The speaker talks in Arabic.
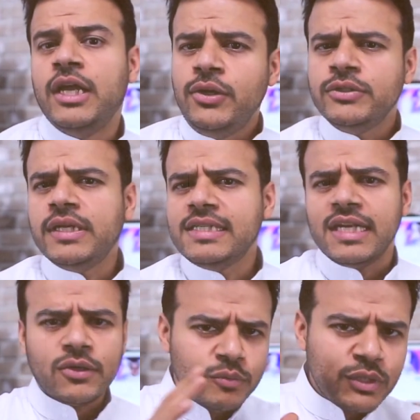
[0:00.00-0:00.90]
الحوت
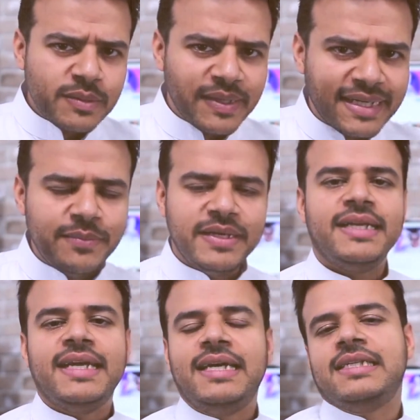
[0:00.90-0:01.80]
الأزرق والمصيبة الكبيرة
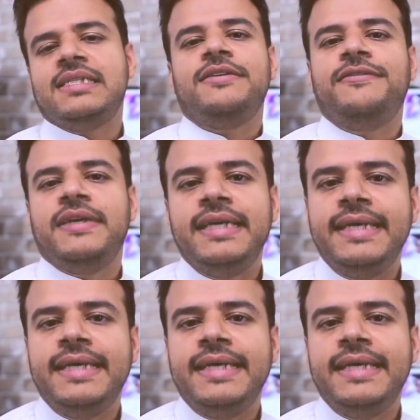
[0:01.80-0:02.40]
اللي قاعدة تصير فيه